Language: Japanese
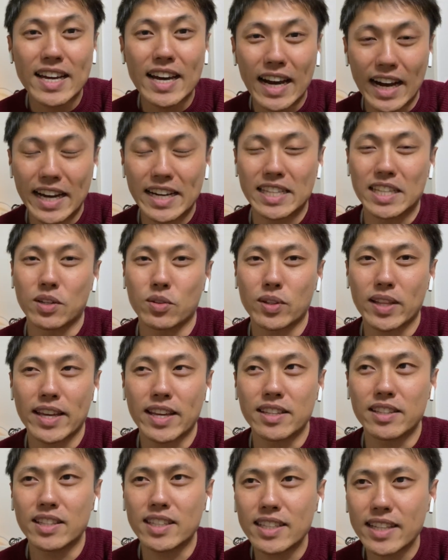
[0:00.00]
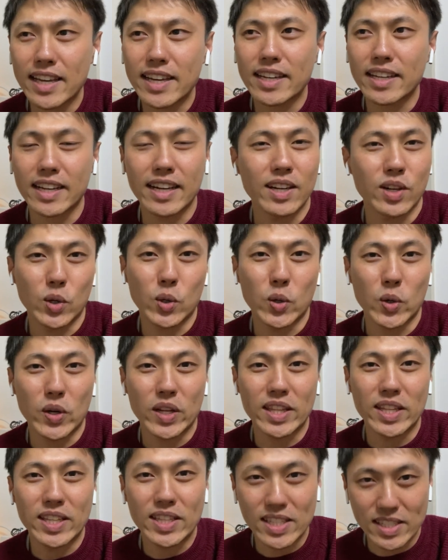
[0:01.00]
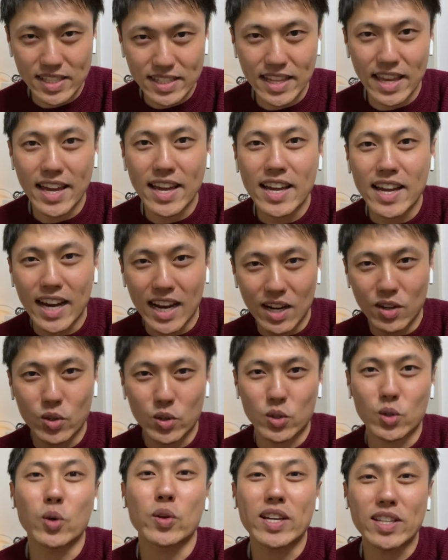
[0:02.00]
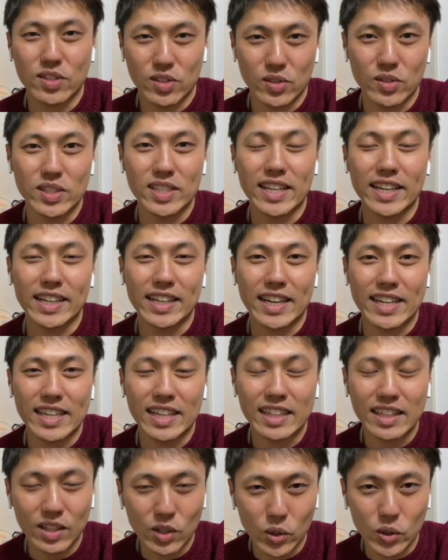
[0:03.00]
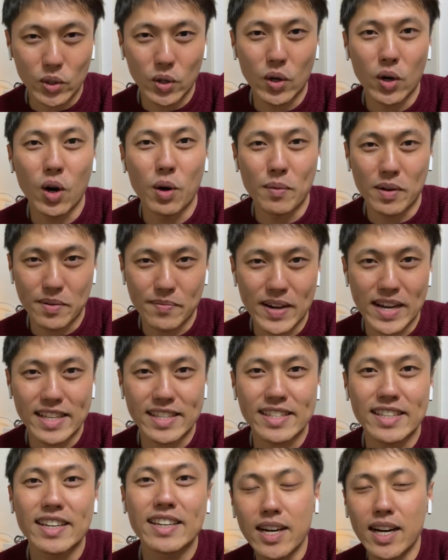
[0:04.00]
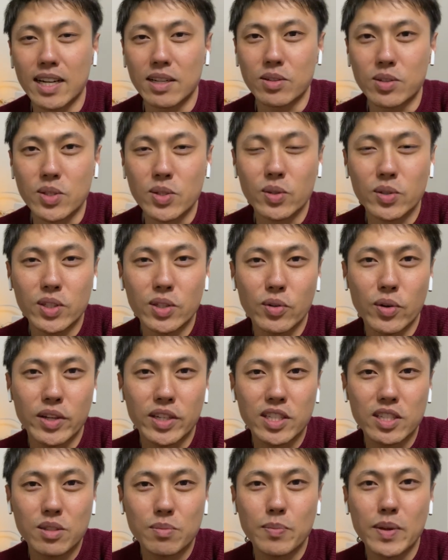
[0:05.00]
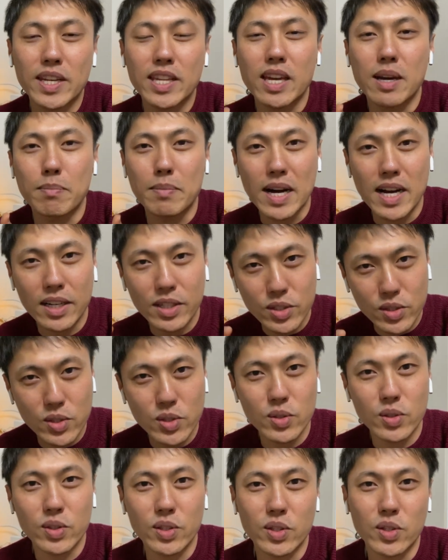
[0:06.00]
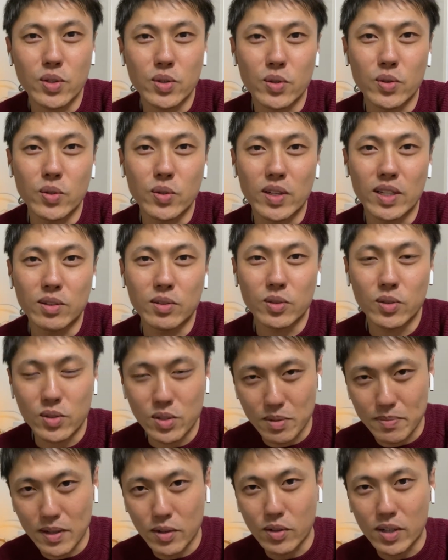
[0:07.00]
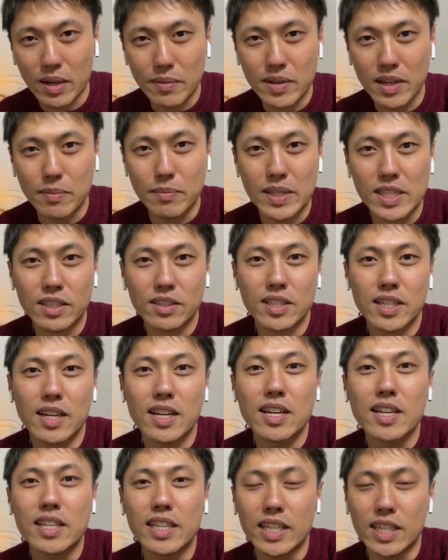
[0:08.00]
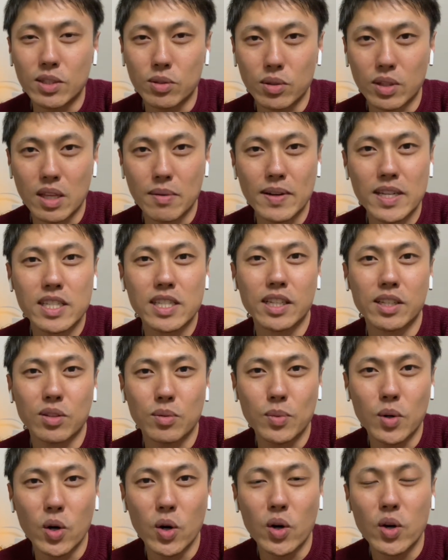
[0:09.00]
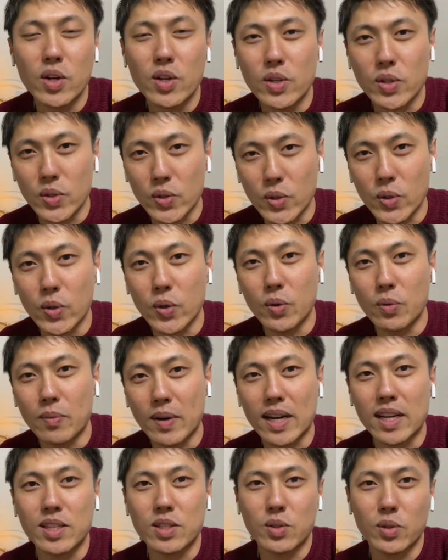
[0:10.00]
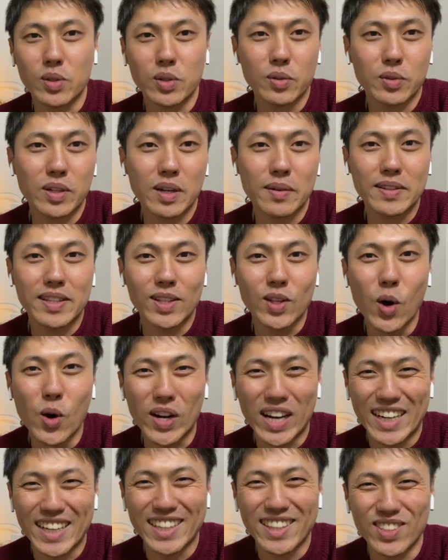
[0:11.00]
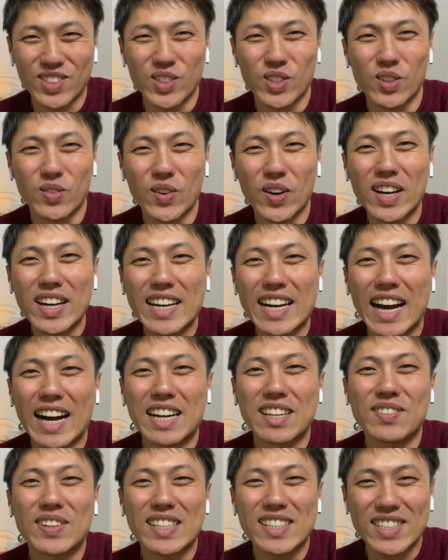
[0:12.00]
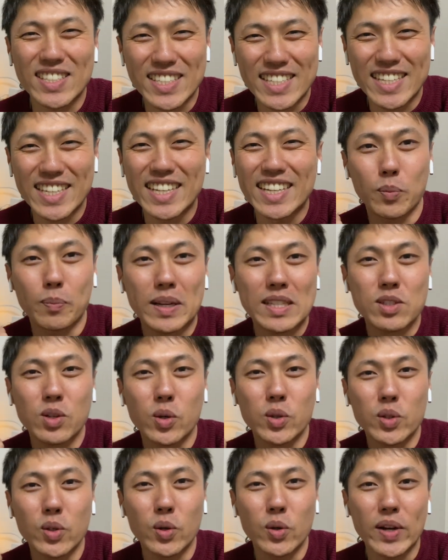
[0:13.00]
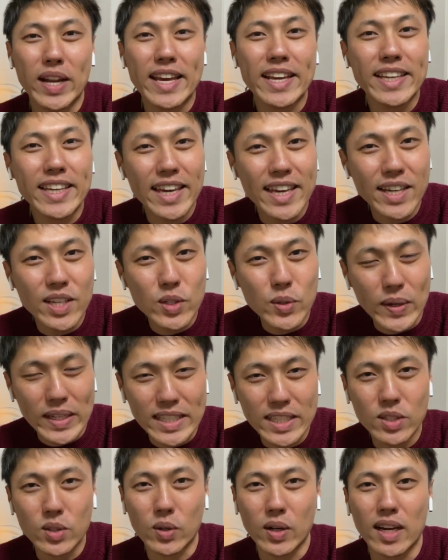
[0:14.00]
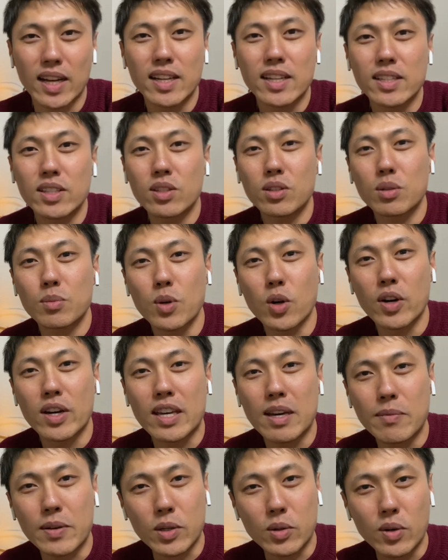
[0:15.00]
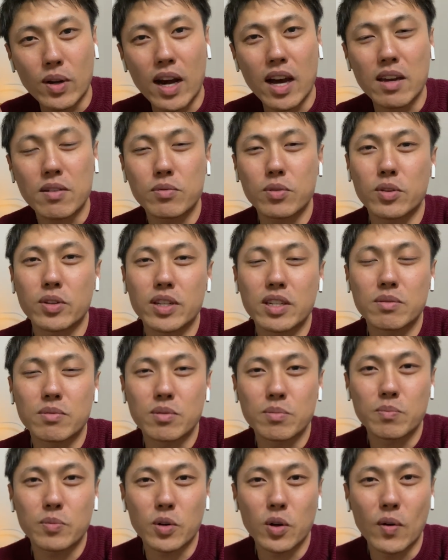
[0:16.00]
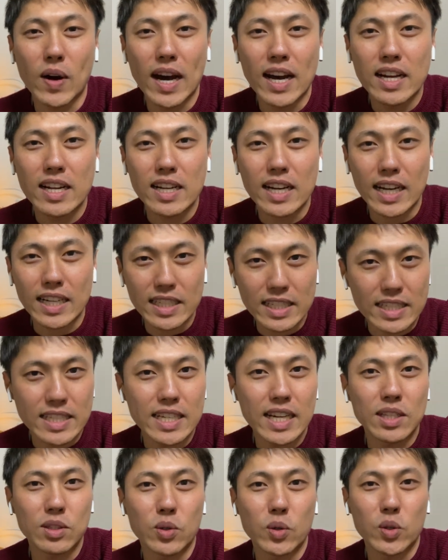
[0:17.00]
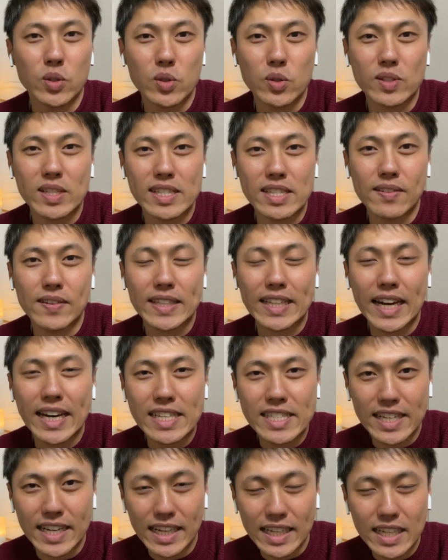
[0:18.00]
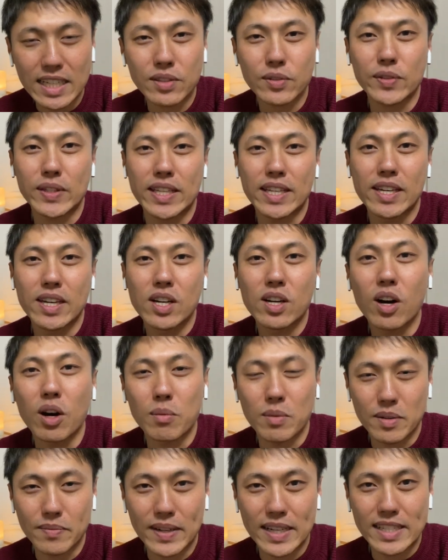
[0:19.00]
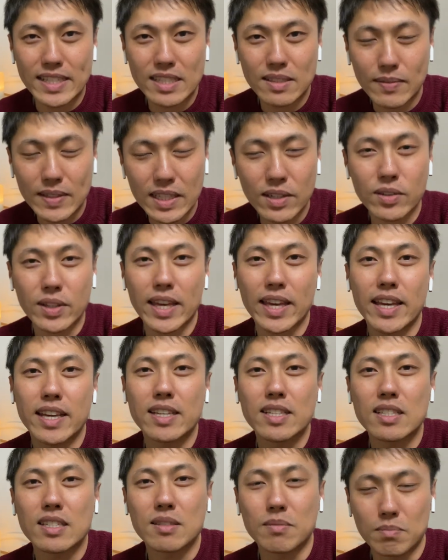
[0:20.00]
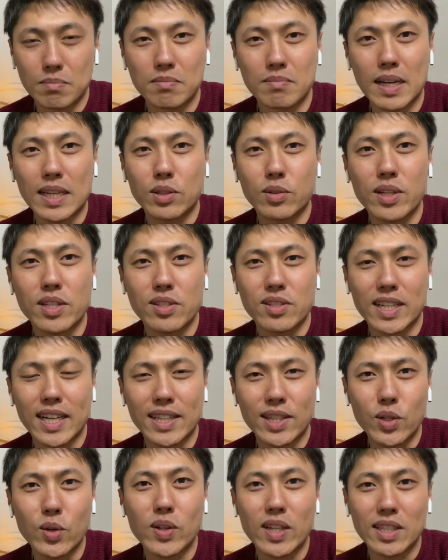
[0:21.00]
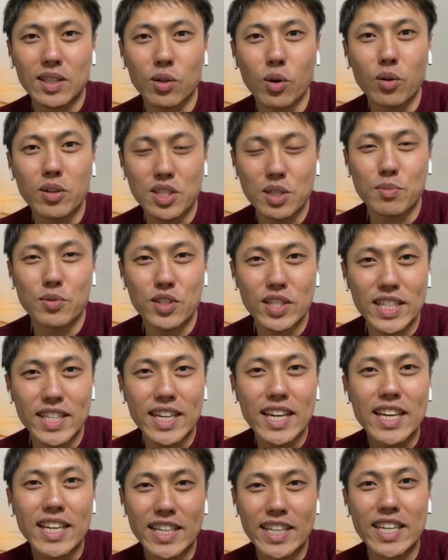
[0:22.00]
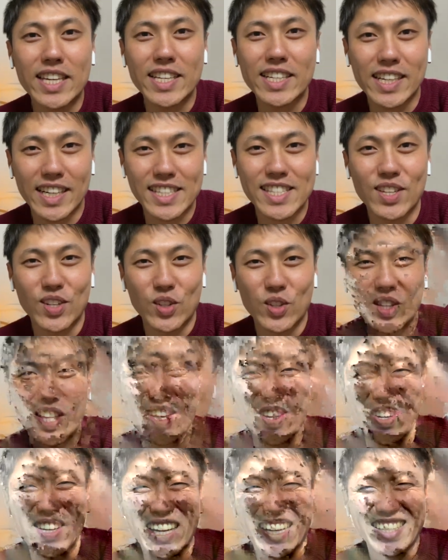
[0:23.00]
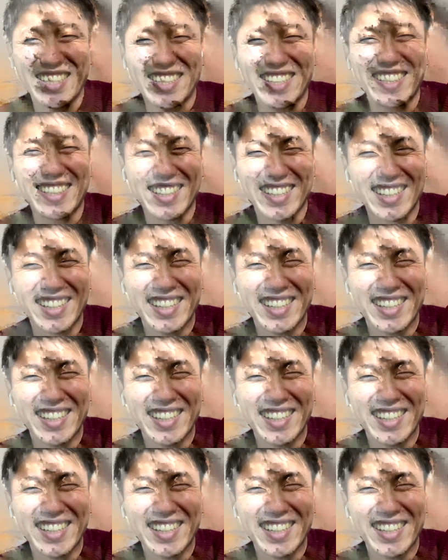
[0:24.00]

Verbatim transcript: はい、なので2年間これでですね、あの、とりあえず2年間やっていこうと思います。あの、ソニーのエクスペリア Mark II っていうあの、スマホカメラめちゃくちゃいいの出ましたけども、そう、まあ、それと比べてどうかなっていうところもありますし、パソコンとの連携具合とかっていうのも、やっぱりこの iPhone 11 Pro はかなり、あの、操作性は高いんじゃないかなというふうに思います。まあ、なので、うん、まあ、とりあえず買ってよかったと自分に言い聞かせるっていう感じですね。